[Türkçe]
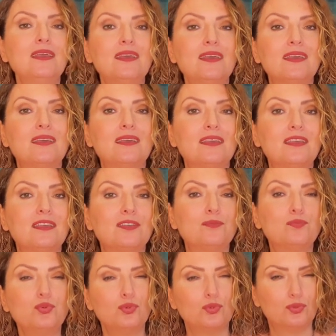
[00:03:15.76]
e,
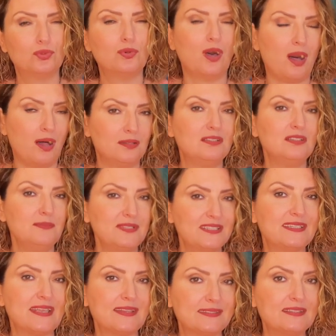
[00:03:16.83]
bu aldığımız
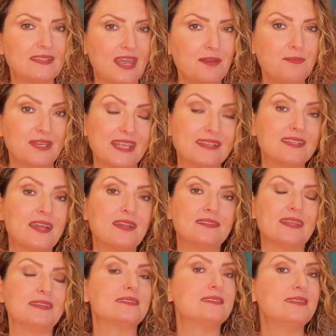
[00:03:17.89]
tesirler, bireysel
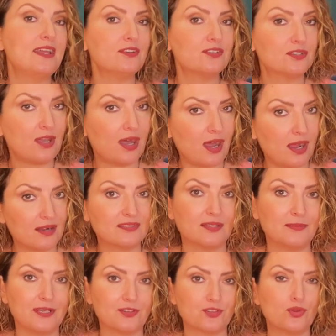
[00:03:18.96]
tesirler
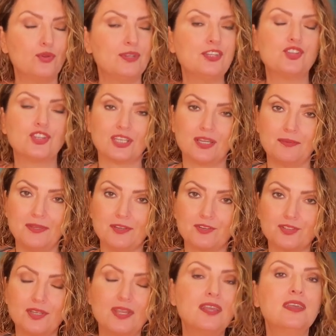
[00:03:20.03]
artabilir, öne
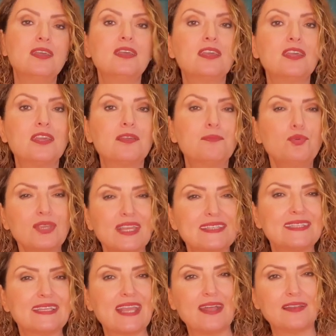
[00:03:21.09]
çıkabilir. E, bu
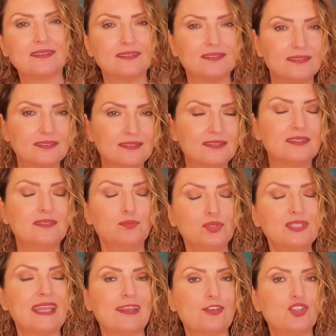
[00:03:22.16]
gezegen, e,
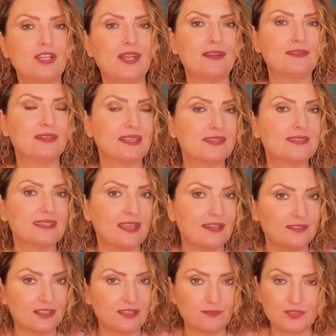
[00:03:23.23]
bu derecelerde
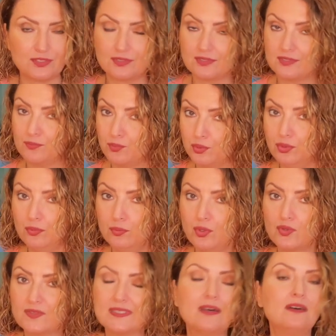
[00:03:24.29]
gezegenlerimiz
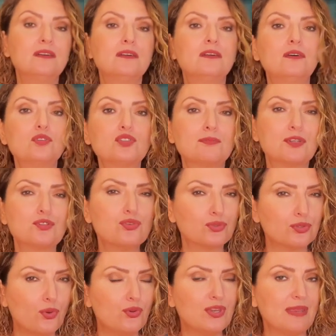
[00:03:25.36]
bulunmuyorsa o zaman
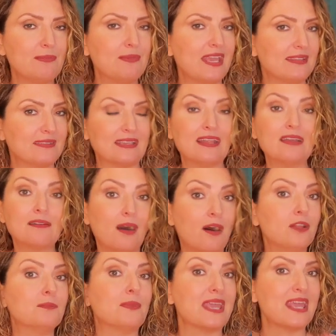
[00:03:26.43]
çok da önemli etkiler
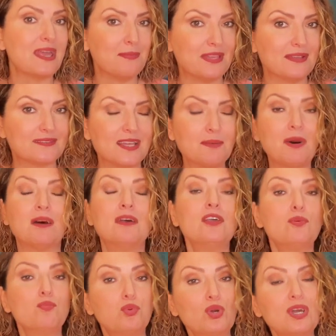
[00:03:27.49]
almayabiliriz. Ama
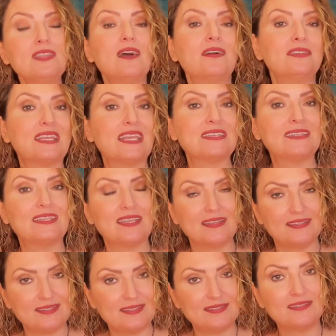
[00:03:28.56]
bu kadar da
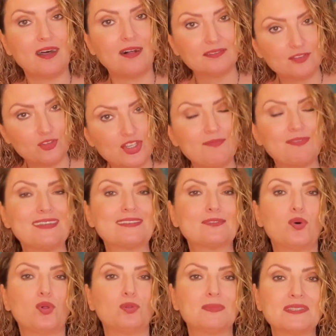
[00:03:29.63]
gezegenin sizin 6. evinizde
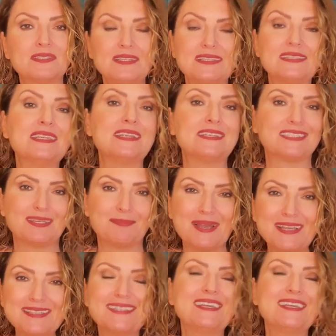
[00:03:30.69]
olması ister istemez